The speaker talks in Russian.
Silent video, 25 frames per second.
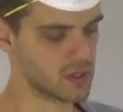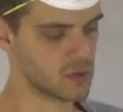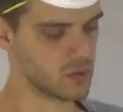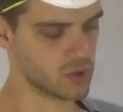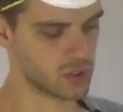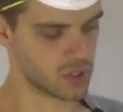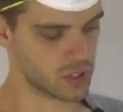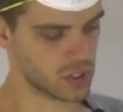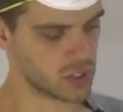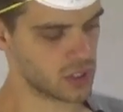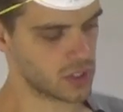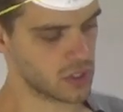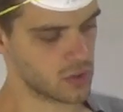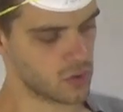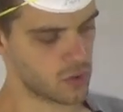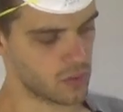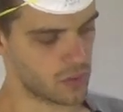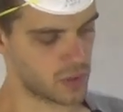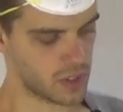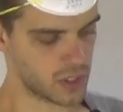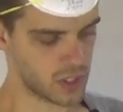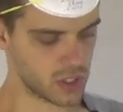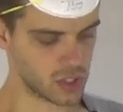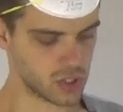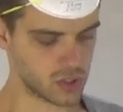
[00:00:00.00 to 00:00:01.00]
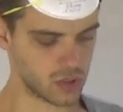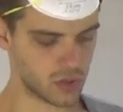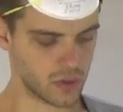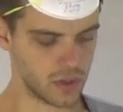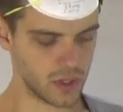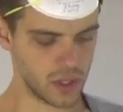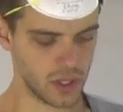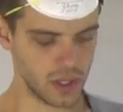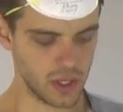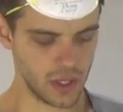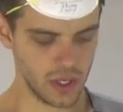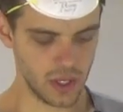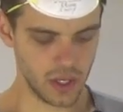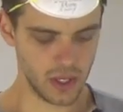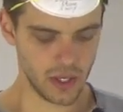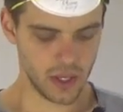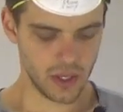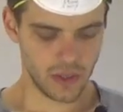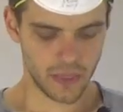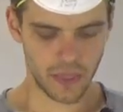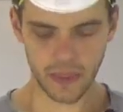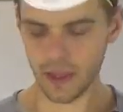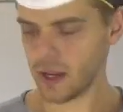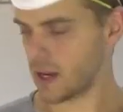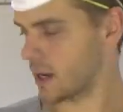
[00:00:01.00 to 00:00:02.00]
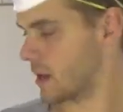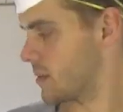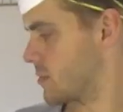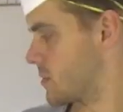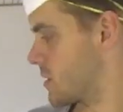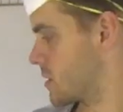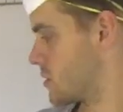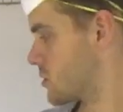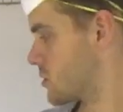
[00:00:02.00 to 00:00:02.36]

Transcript: тоже наждаком хорошо. Далее мне